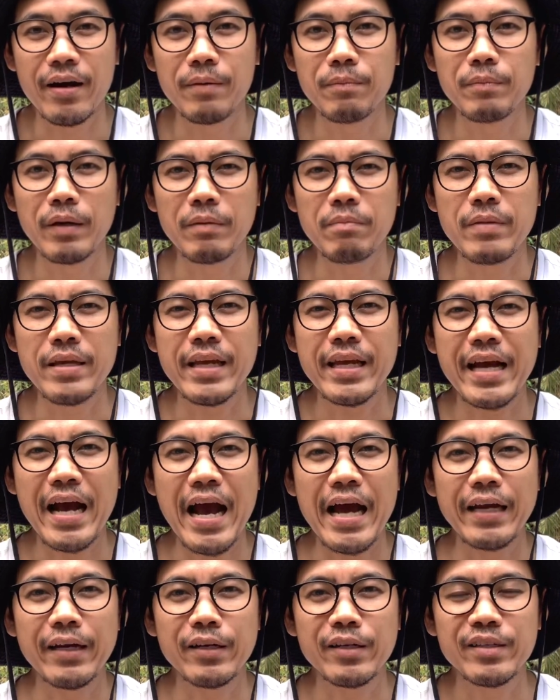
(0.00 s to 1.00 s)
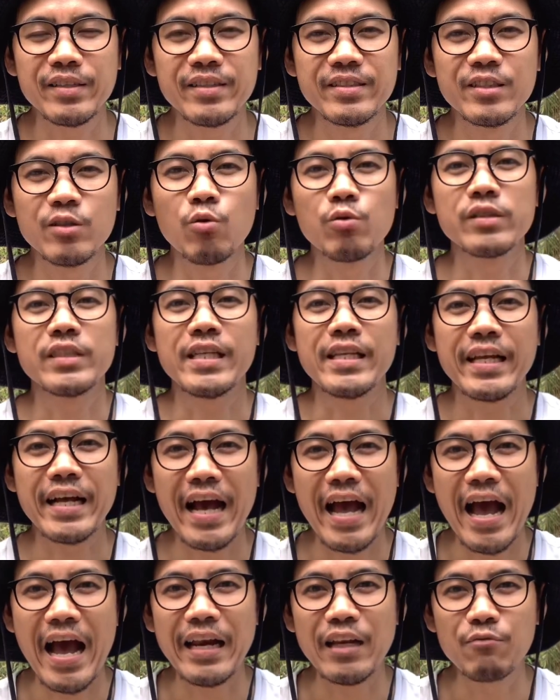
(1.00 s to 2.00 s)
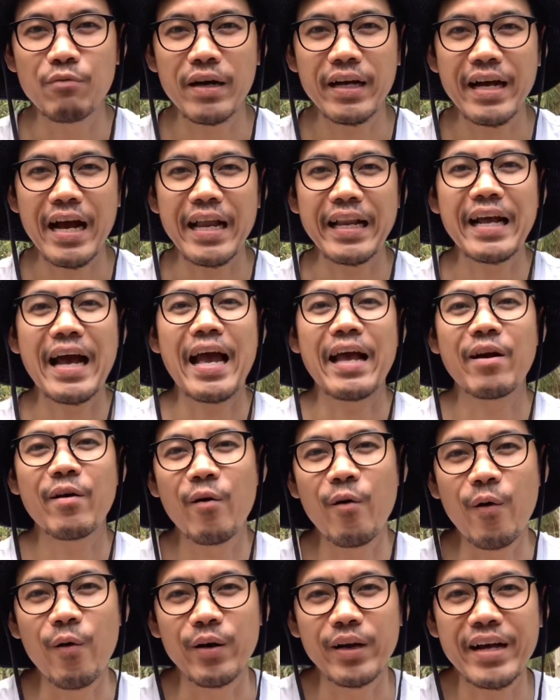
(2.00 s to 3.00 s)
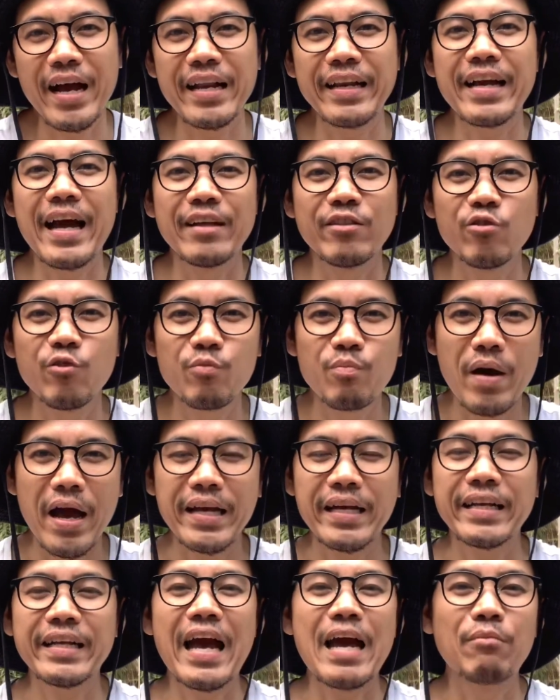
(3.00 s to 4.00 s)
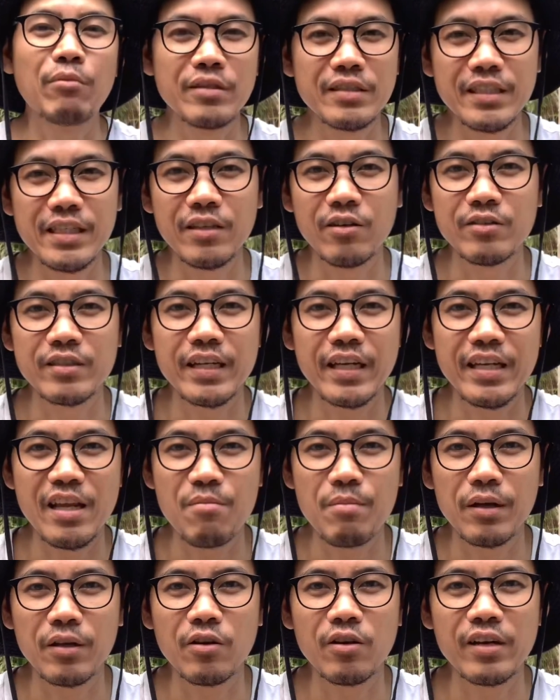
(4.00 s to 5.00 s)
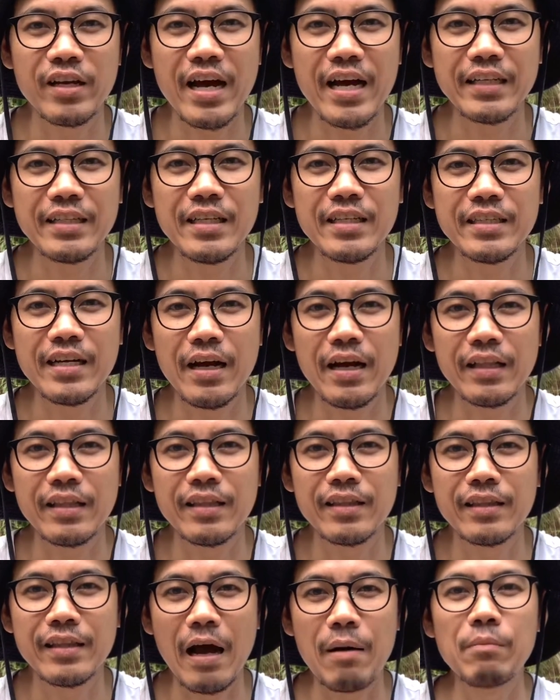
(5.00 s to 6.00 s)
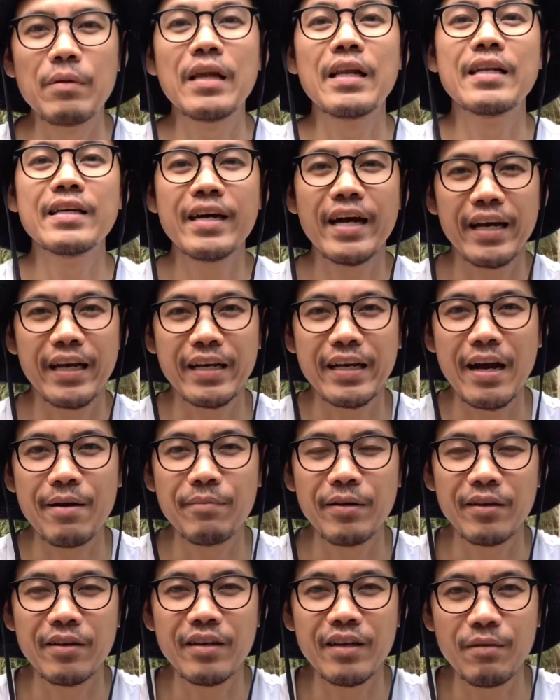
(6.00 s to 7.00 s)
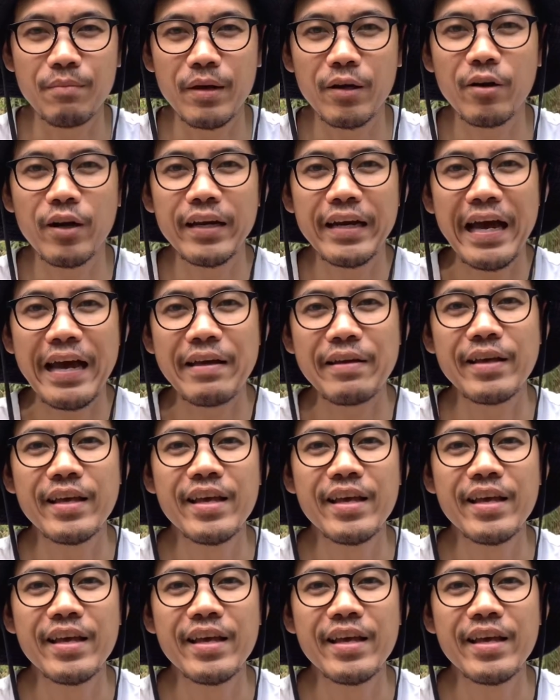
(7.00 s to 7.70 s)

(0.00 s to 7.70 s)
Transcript: มันมีการส่งสินค้าหรือว่าการขายของ การขายต้นไม้ การขายบอนสีของซันเนี่ยมันค่อนข้างที่จะทำเรื่อยๆนะครับ มันก็เลยไม่ค่อยได้